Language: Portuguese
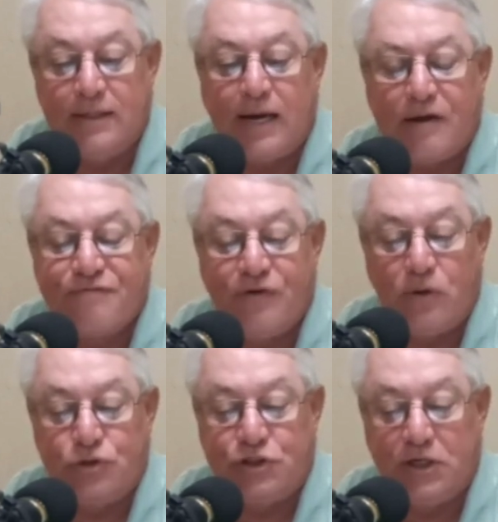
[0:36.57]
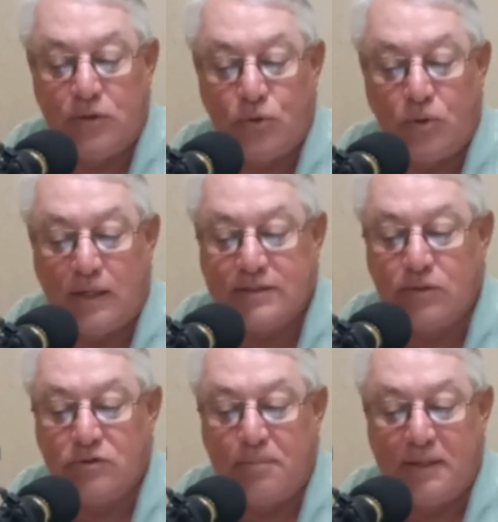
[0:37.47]
Carvão, gelo,
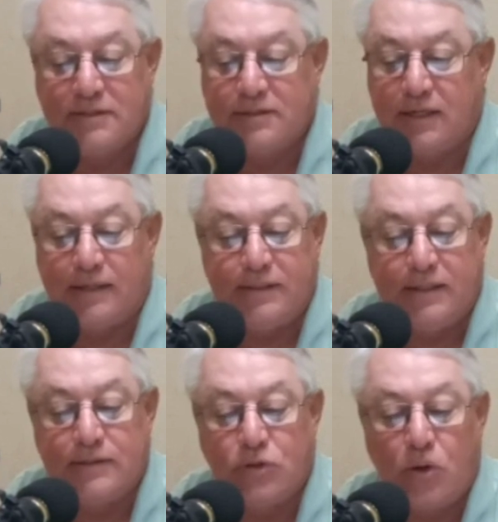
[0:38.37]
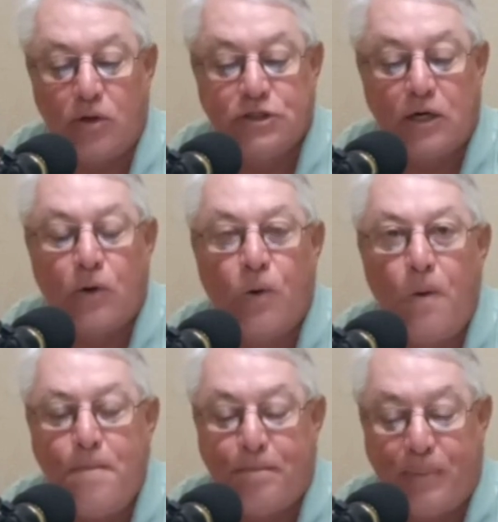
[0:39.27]
locação de mesas e cadeiras, loja
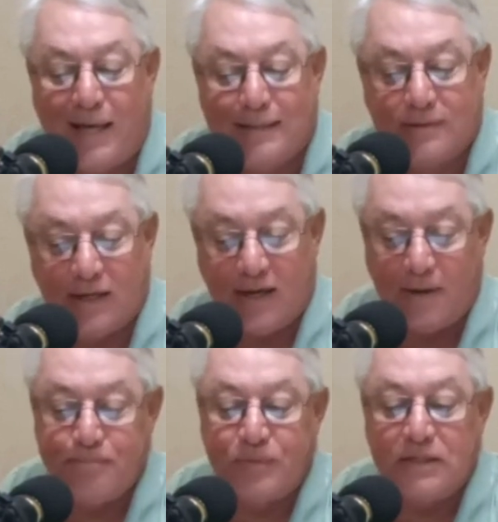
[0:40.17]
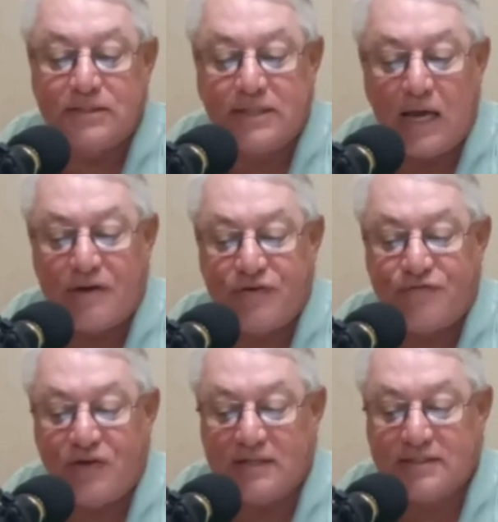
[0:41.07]
completa. Serve
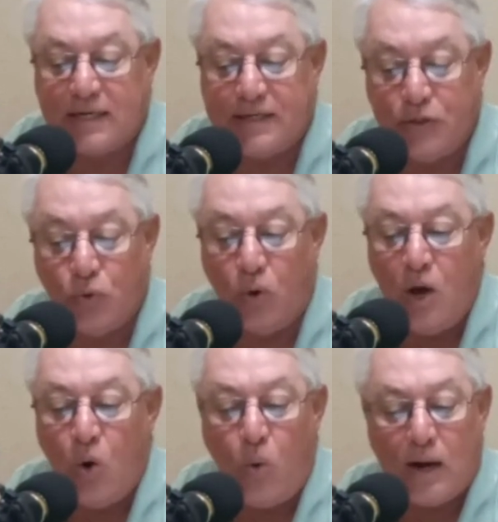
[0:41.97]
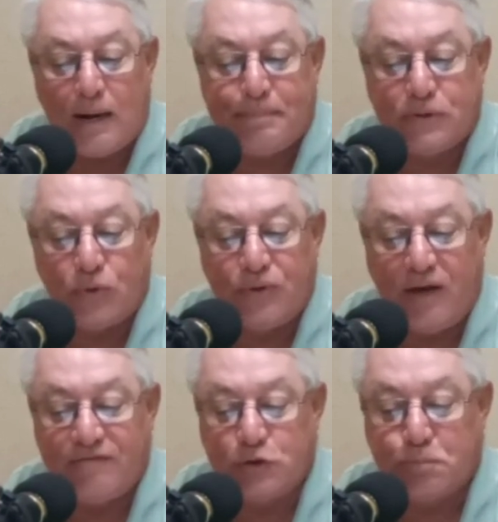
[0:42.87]
Festa Grill, Rua Capitão
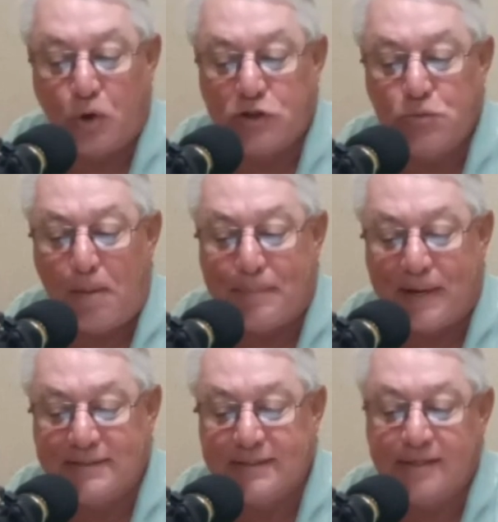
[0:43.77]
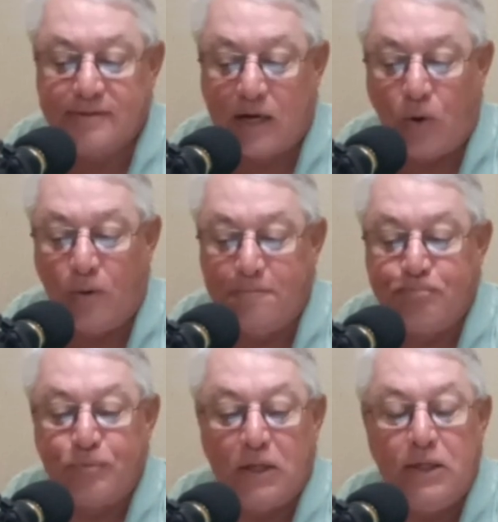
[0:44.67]
Neves, próximo à Praça
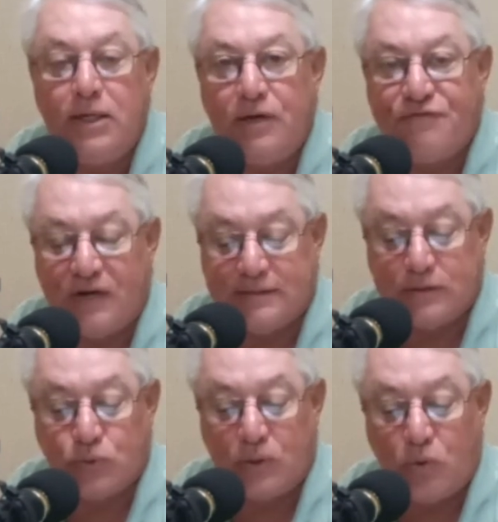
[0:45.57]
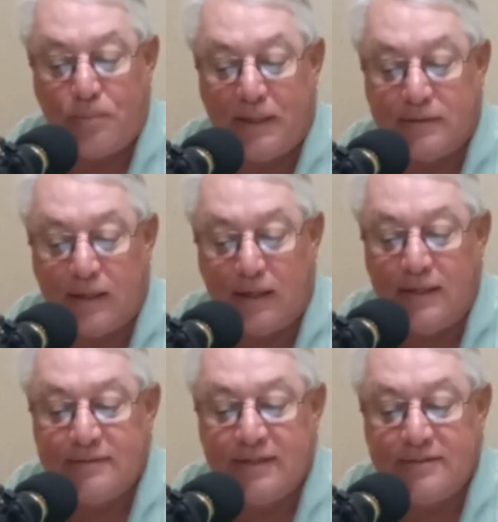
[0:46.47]
Central. Ligue e faça sua
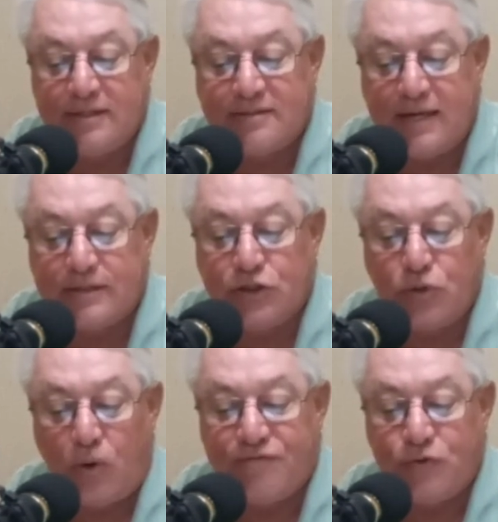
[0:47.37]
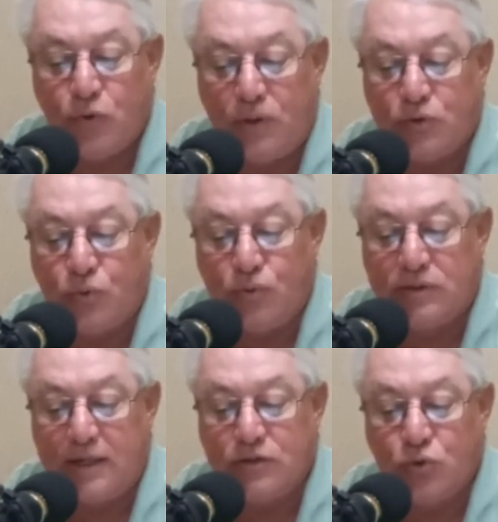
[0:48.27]
encomenda. 17 981
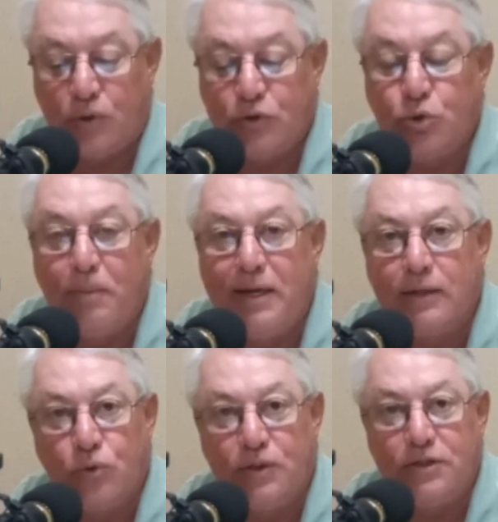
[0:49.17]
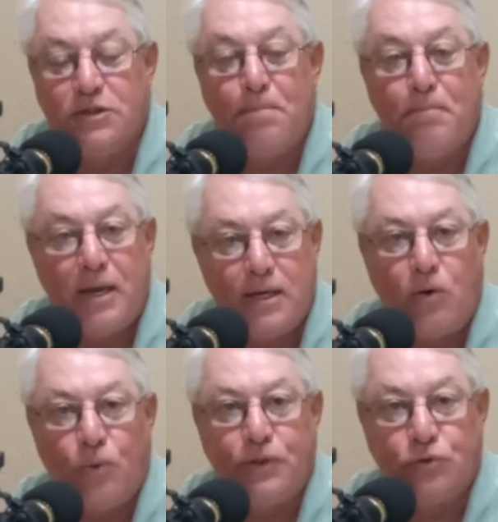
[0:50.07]

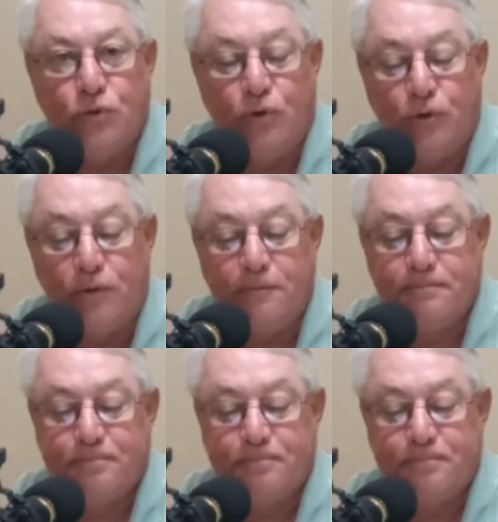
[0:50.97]
386268.